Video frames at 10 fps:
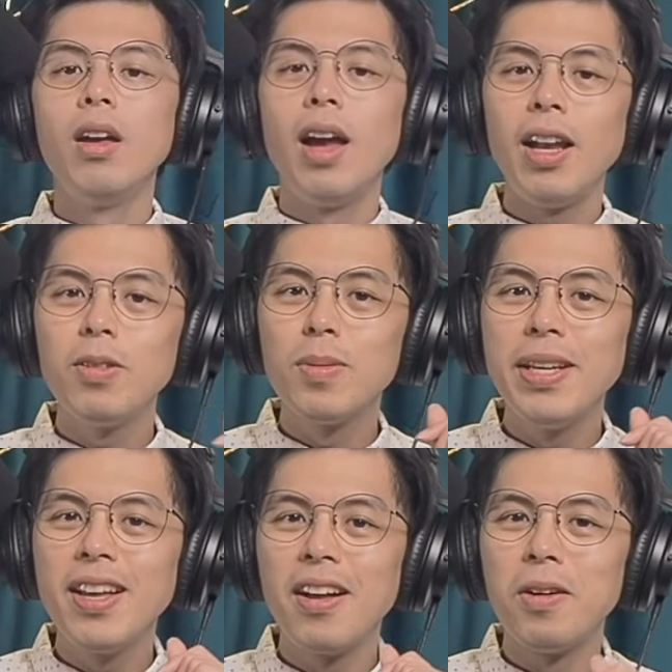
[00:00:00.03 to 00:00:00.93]
Hello，我是
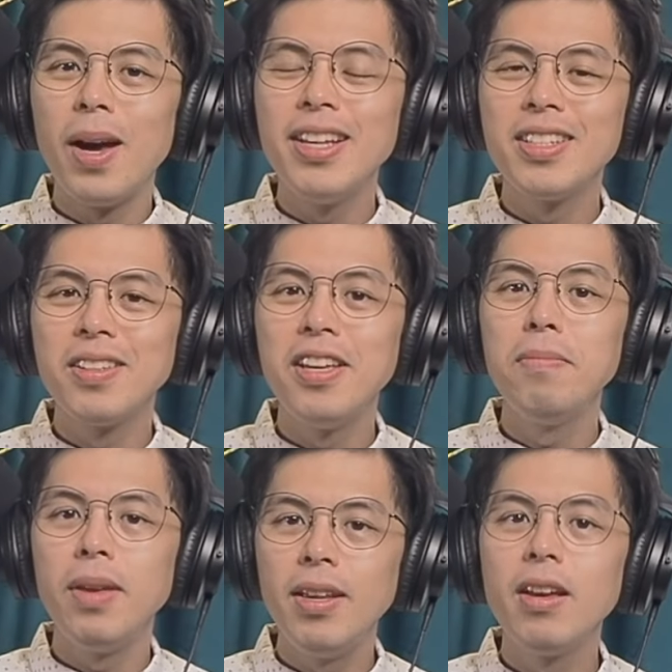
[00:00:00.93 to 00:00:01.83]
Bingo，欢迎收听
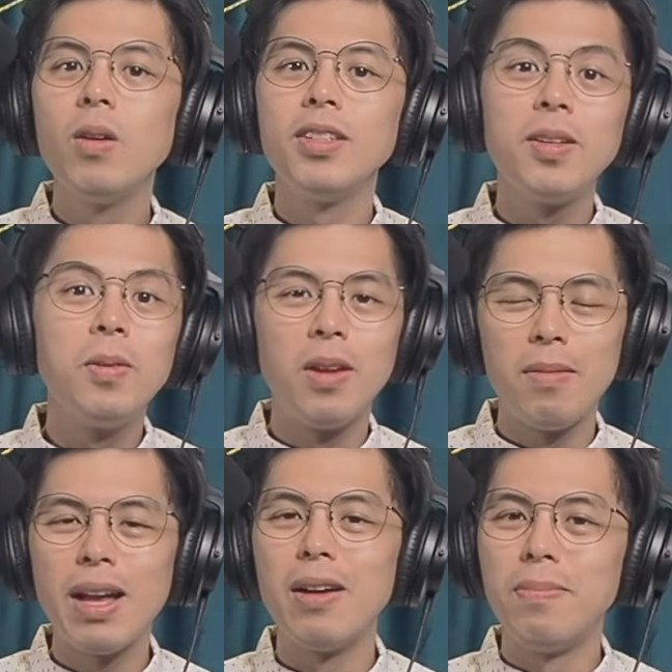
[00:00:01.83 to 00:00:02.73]
Bingo 新闻乱
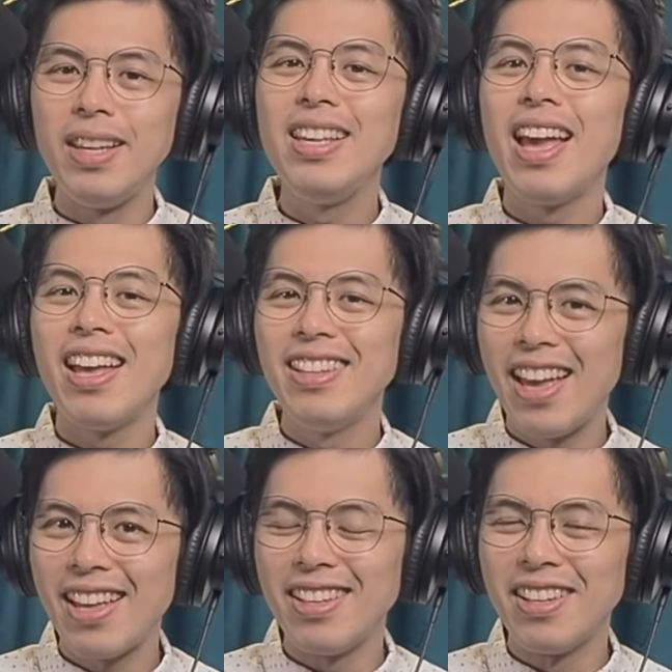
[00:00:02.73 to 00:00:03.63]
报
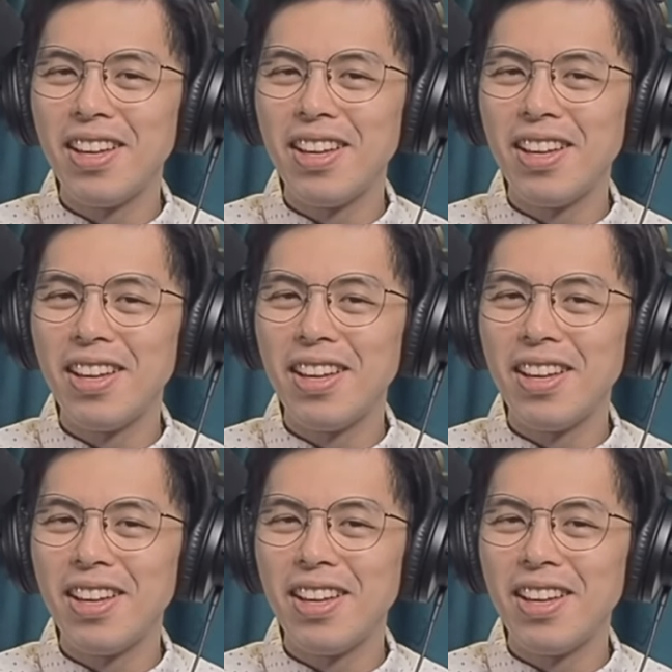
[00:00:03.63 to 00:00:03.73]
BNN，